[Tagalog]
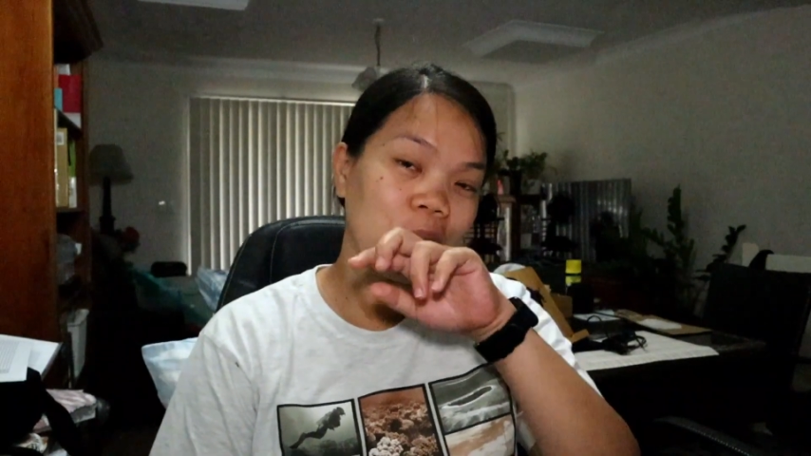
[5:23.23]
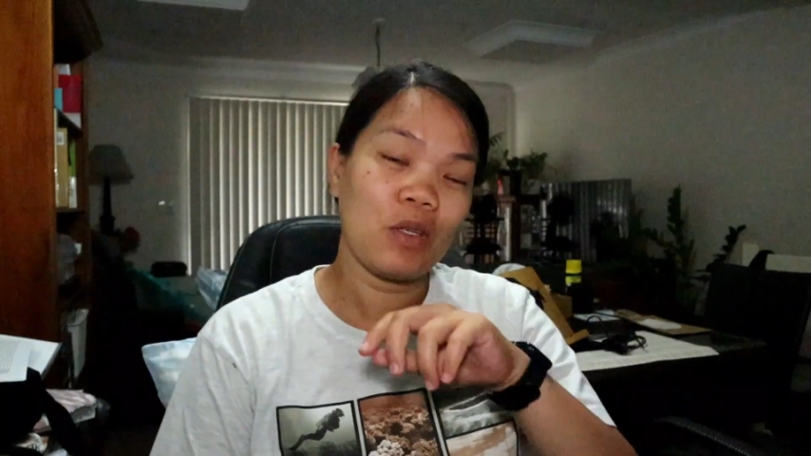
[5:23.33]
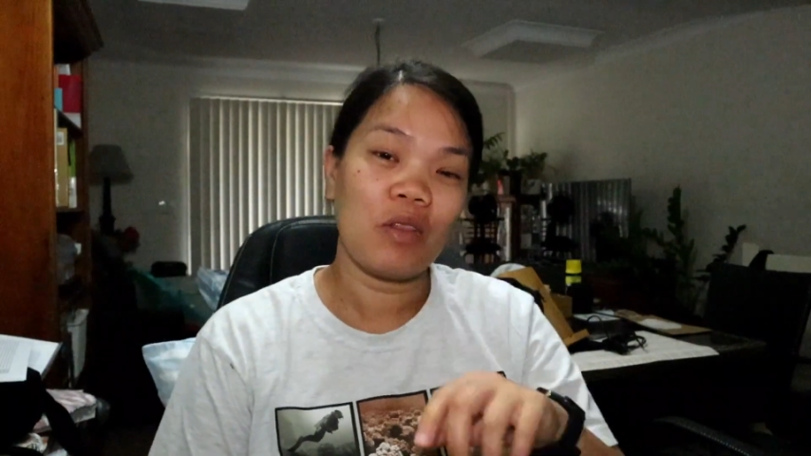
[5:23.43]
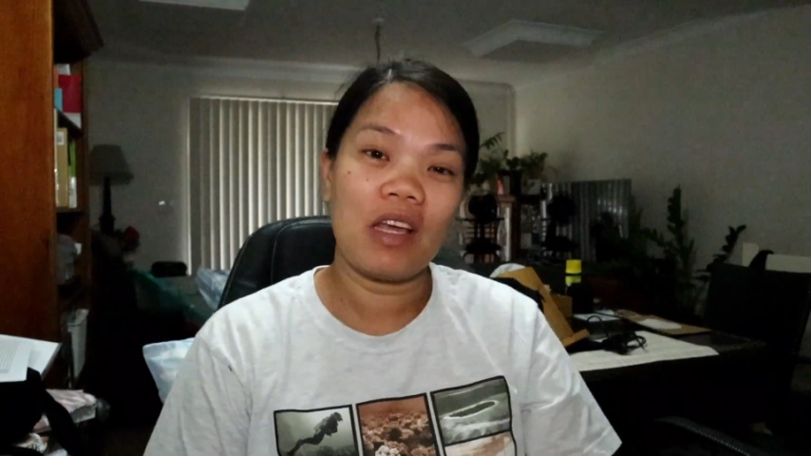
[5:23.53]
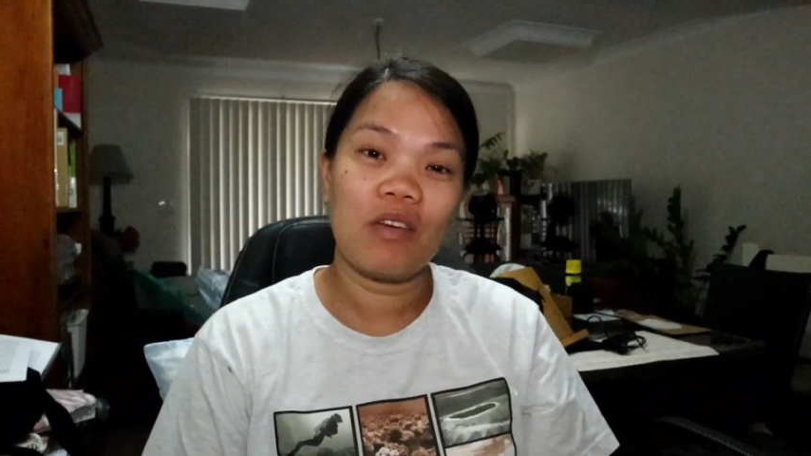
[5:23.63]

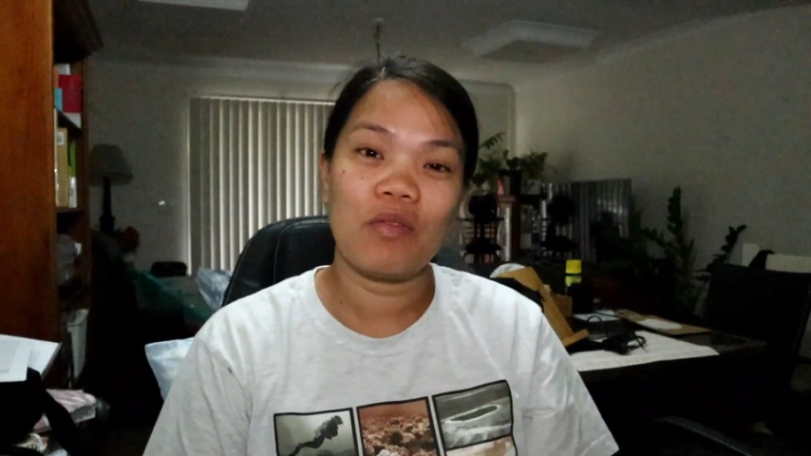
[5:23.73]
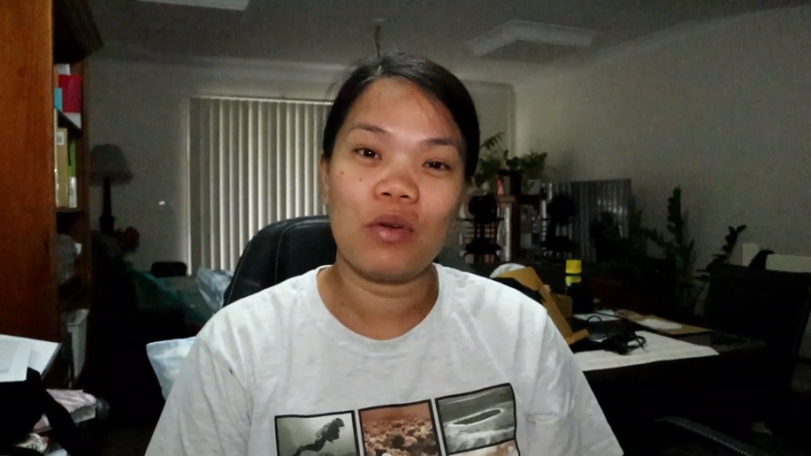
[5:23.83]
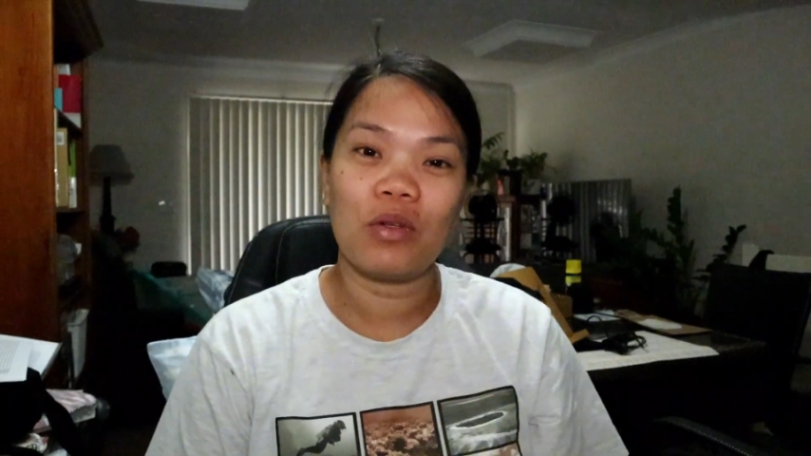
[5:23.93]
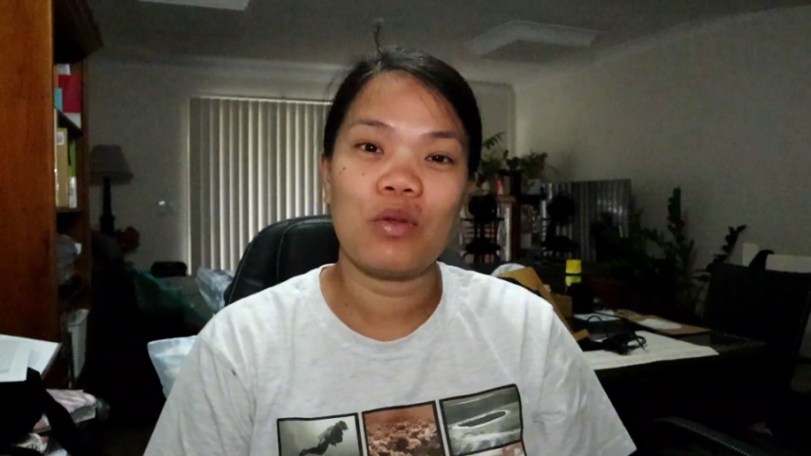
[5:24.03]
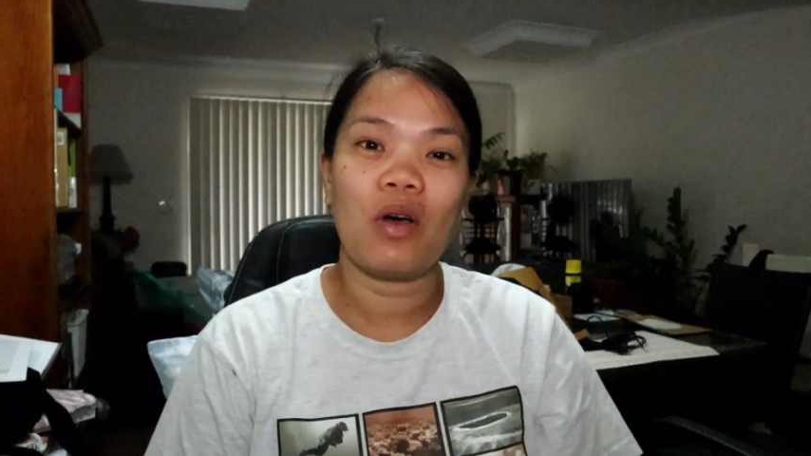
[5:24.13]
so
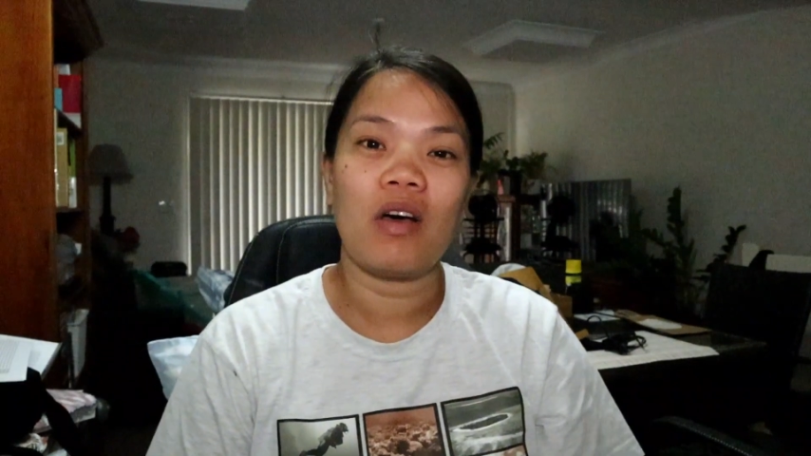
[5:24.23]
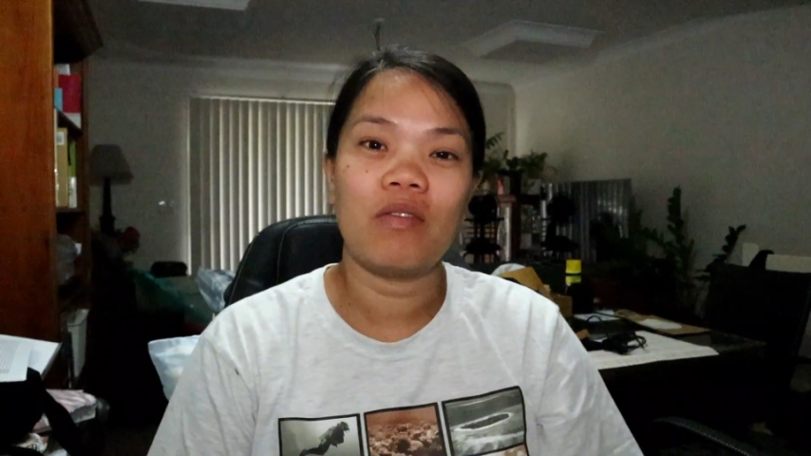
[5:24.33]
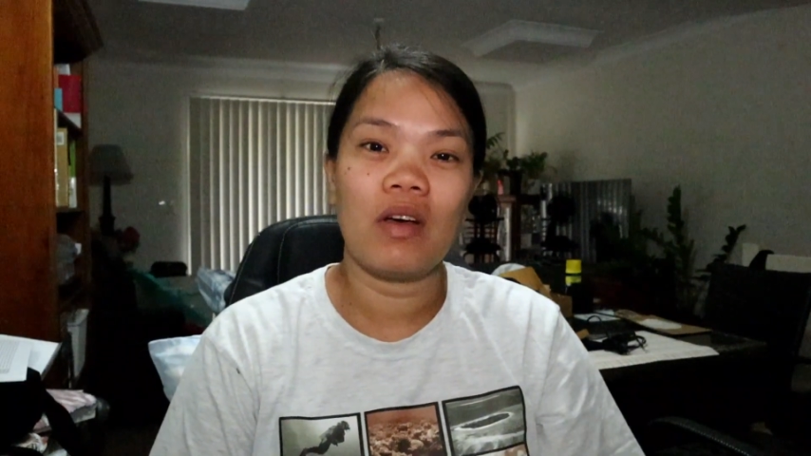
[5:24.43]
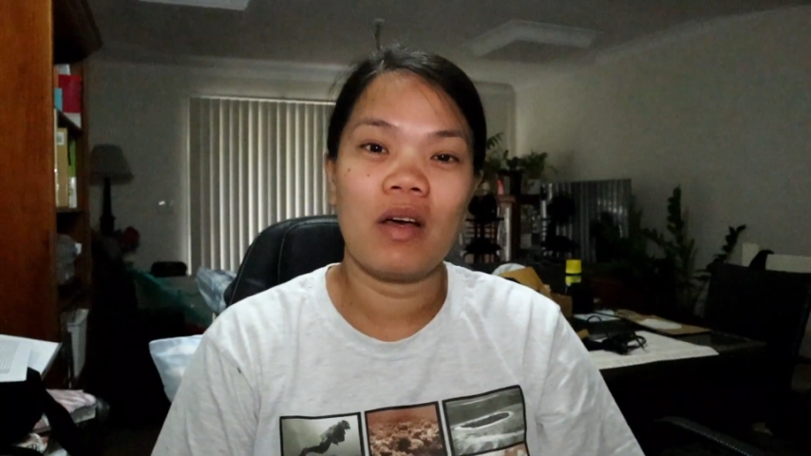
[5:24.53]
thankful to have